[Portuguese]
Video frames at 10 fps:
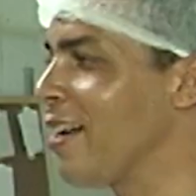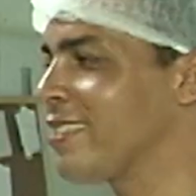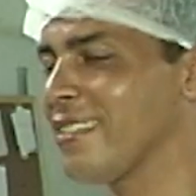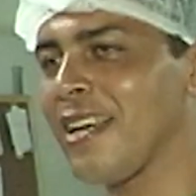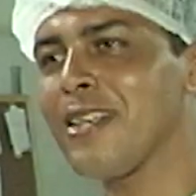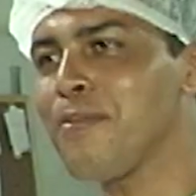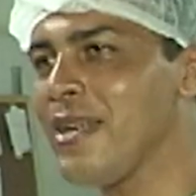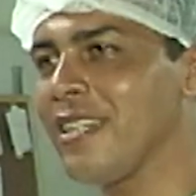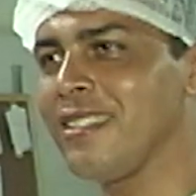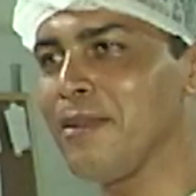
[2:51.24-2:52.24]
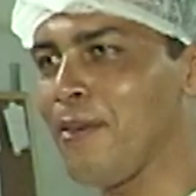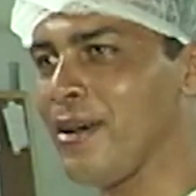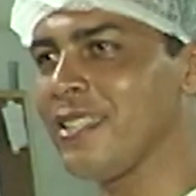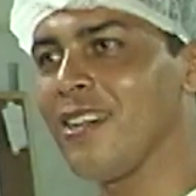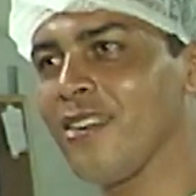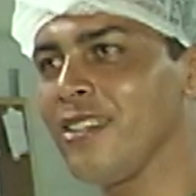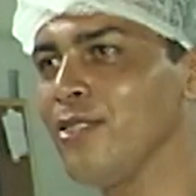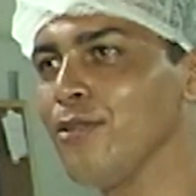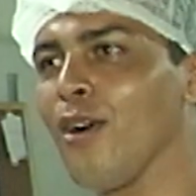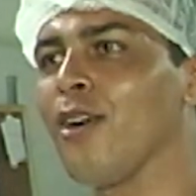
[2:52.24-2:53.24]
Ah, você sabe que piadinha para padeiro é o que
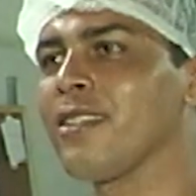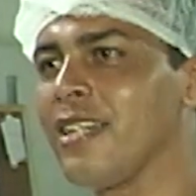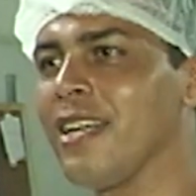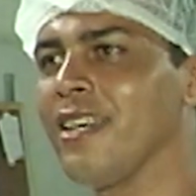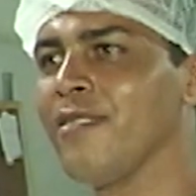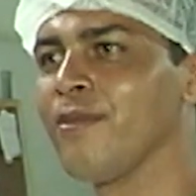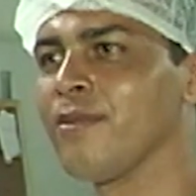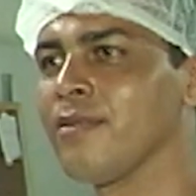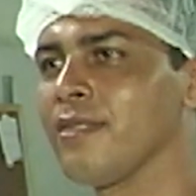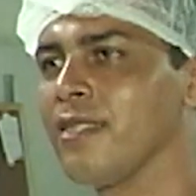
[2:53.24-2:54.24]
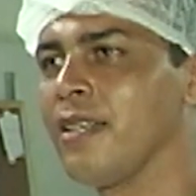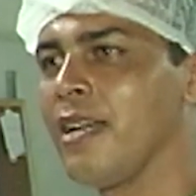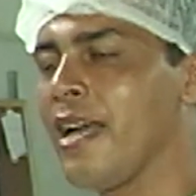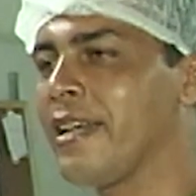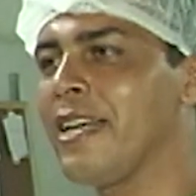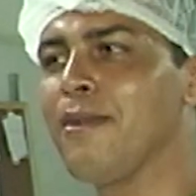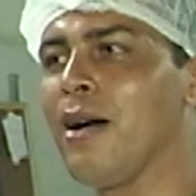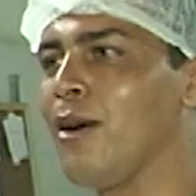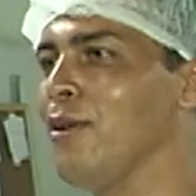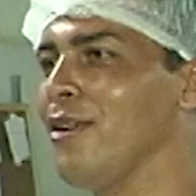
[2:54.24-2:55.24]
não falta, né? É
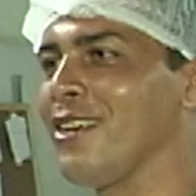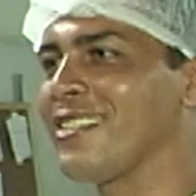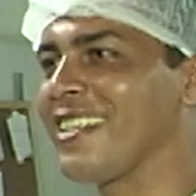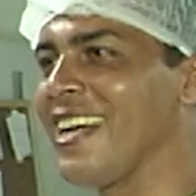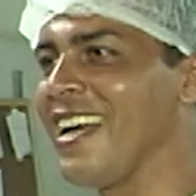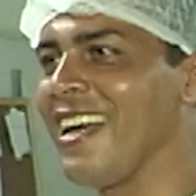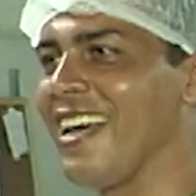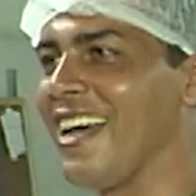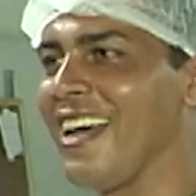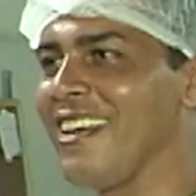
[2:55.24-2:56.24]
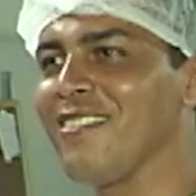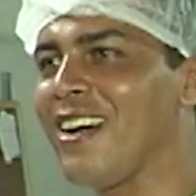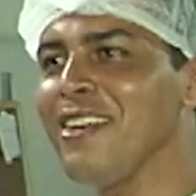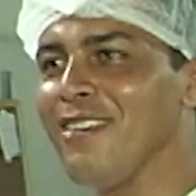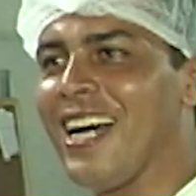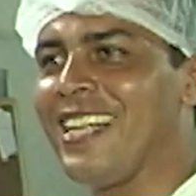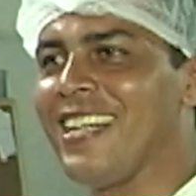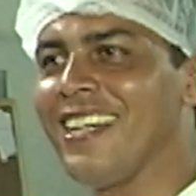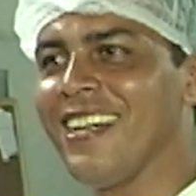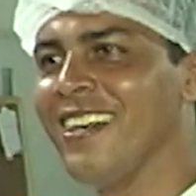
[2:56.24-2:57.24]
queima rosca, é... e vai e vai,
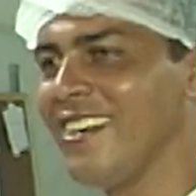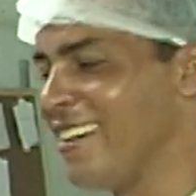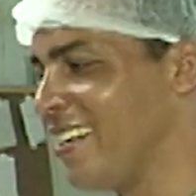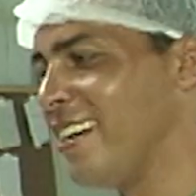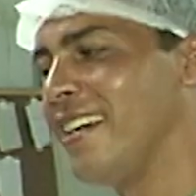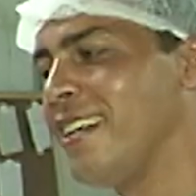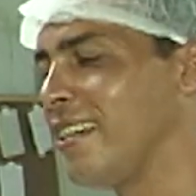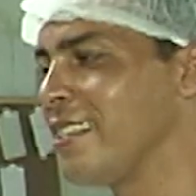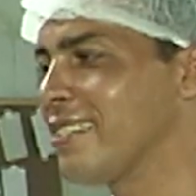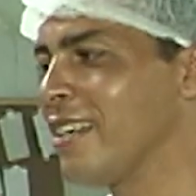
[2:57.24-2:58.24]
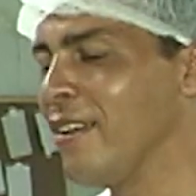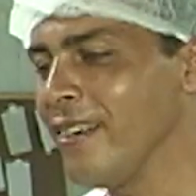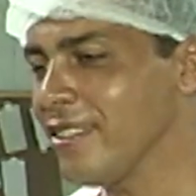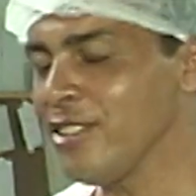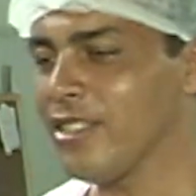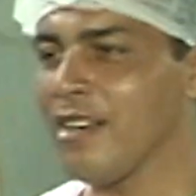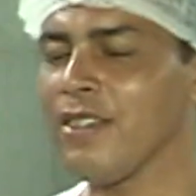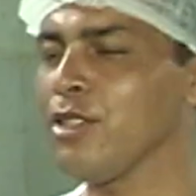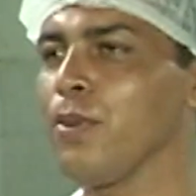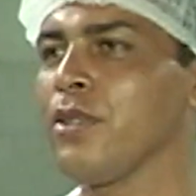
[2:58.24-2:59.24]
né? Então a gente leva
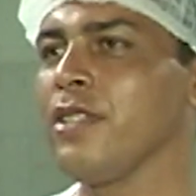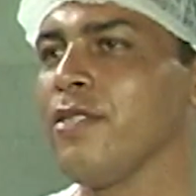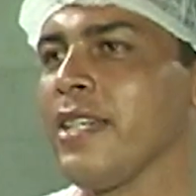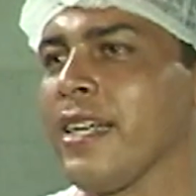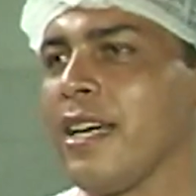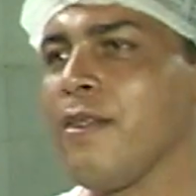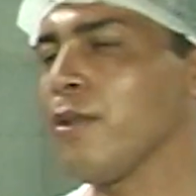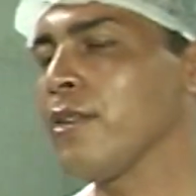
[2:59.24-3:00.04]
na esportiva, né, cara? É uma